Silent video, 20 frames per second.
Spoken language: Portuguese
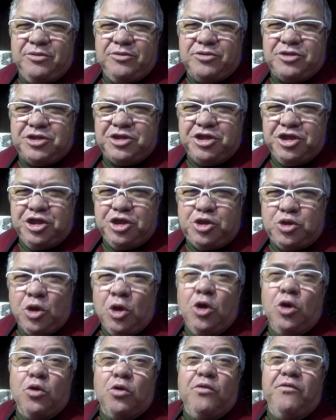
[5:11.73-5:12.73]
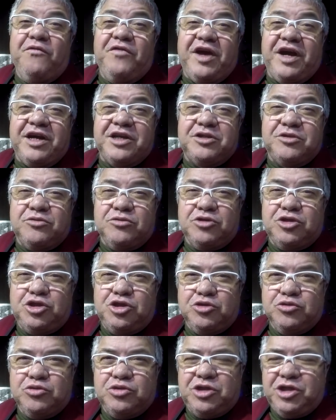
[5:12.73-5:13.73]
no sítio conversa com os
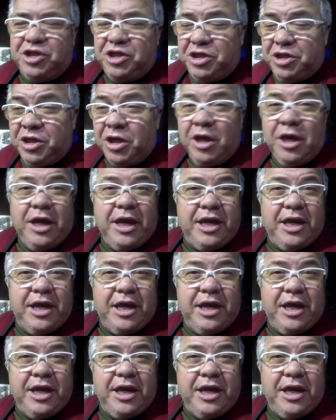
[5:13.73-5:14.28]
tiozinhos,